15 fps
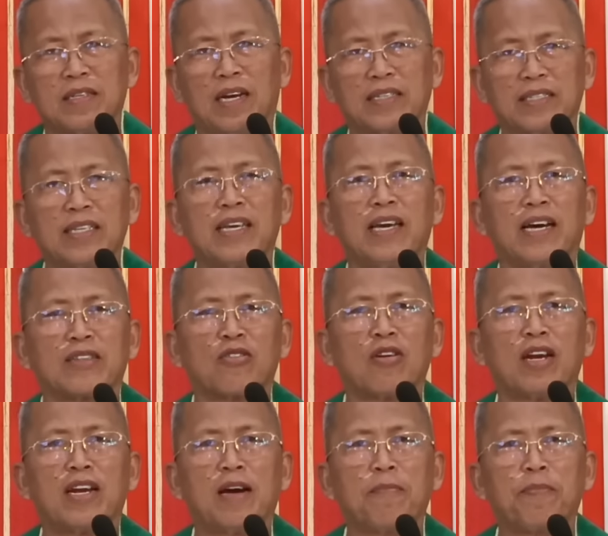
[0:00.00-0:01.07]
Ah, sige, ato
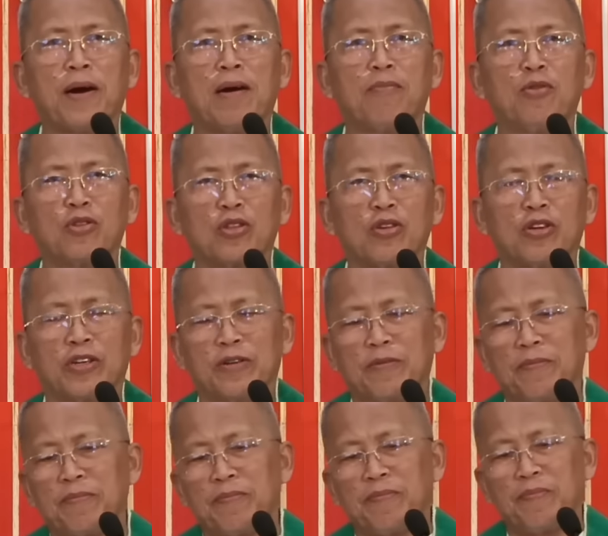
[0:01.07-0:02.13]
lang ang paaboton
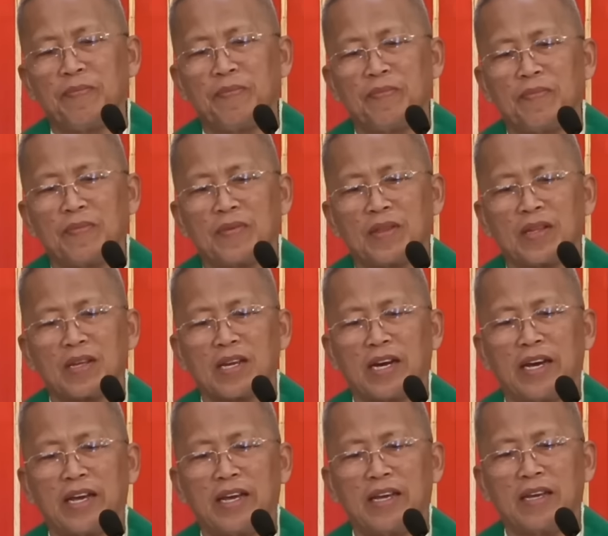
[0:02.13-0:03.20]

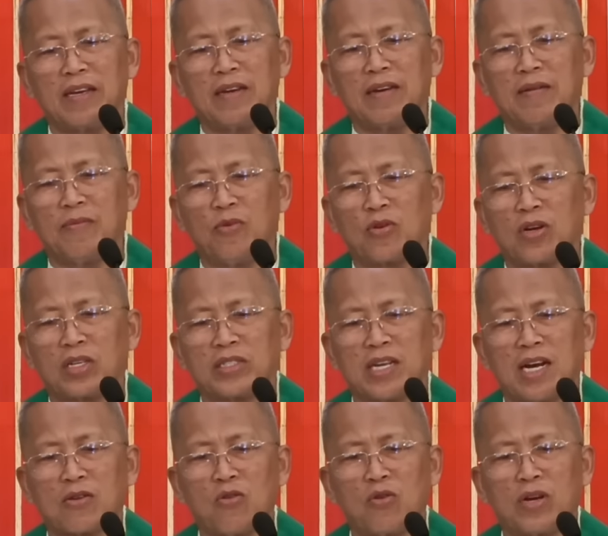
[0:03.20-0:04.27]
kay murag
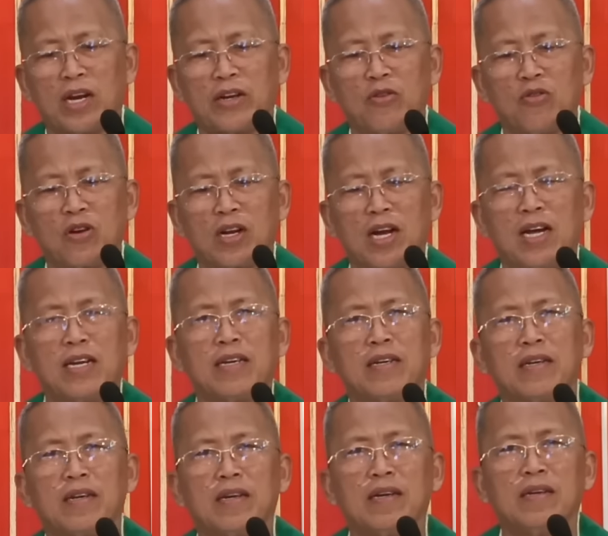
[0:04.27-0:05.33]
sa akong
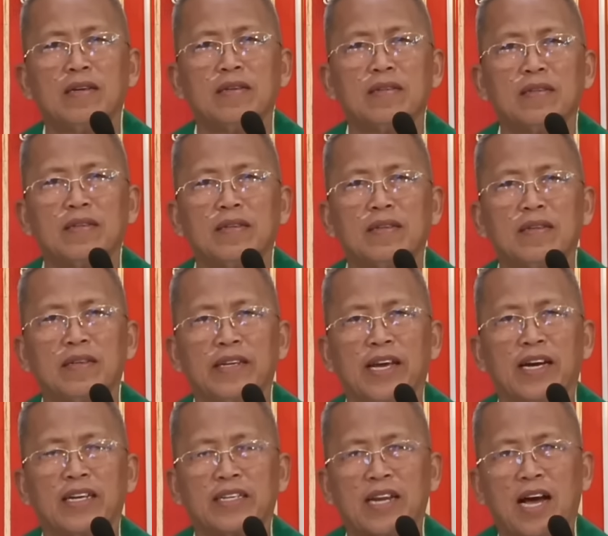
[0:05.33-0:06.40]
nadunggan
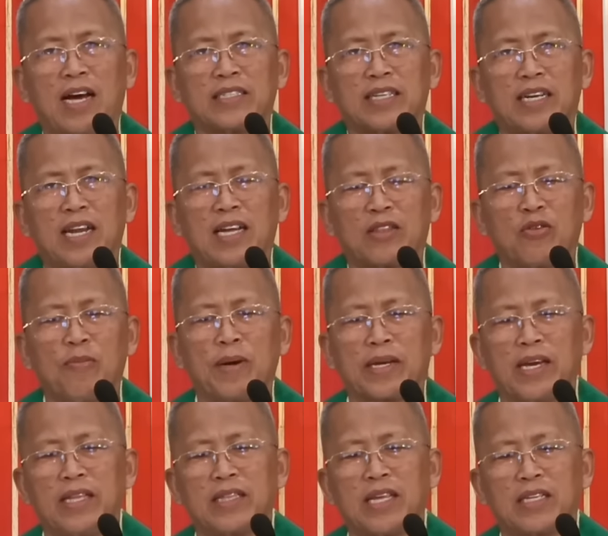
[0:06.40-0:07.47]
diha naasa nato
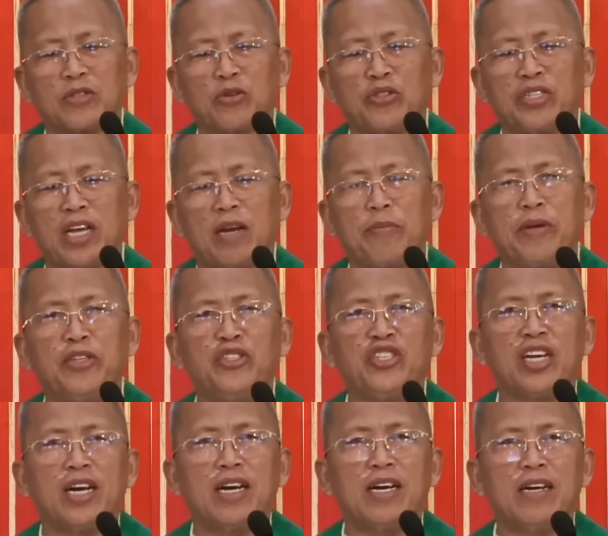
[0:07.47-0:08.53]
makita social
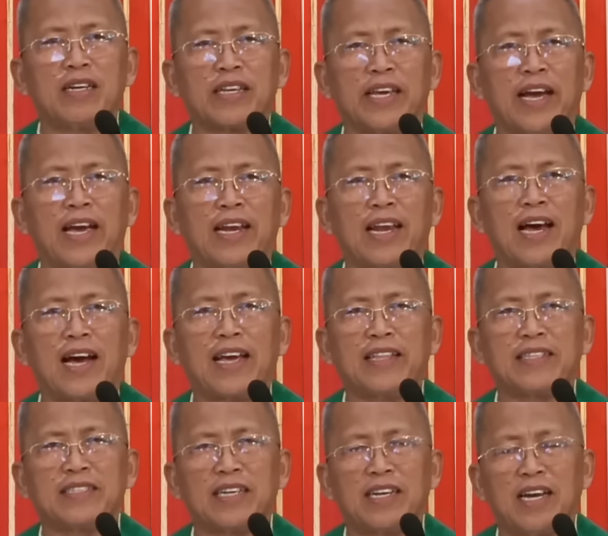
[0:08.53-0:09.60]
media
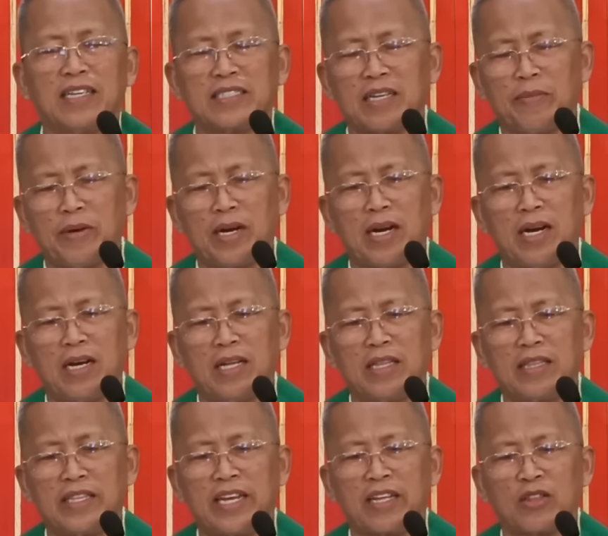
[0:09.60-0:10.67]
gi-highlight sa na sa
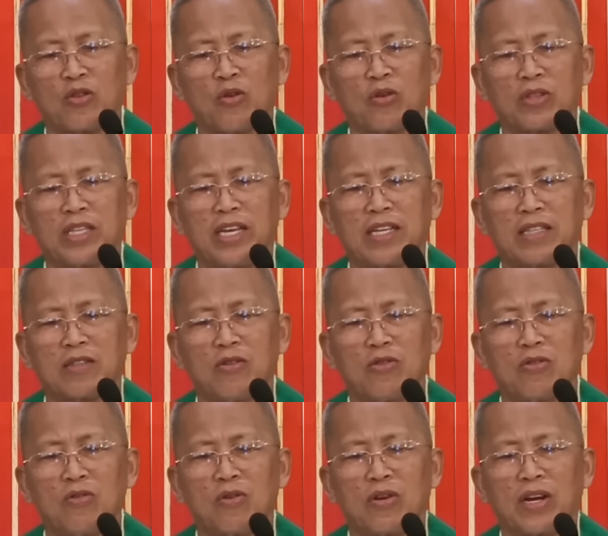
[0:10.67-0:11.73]
mga TikTok
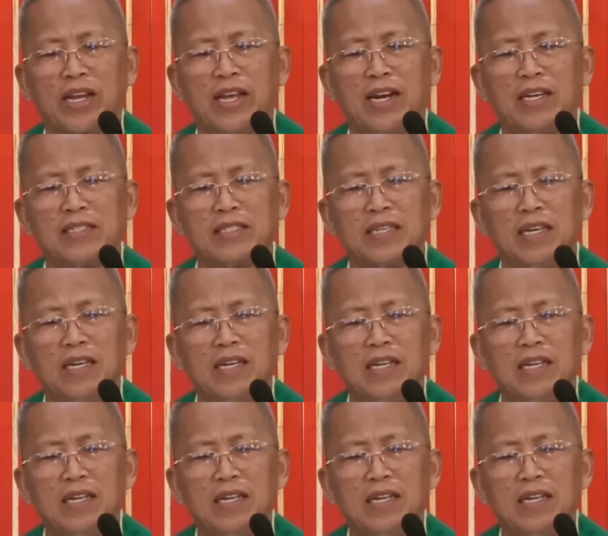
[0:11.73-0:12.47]
TikTok og reels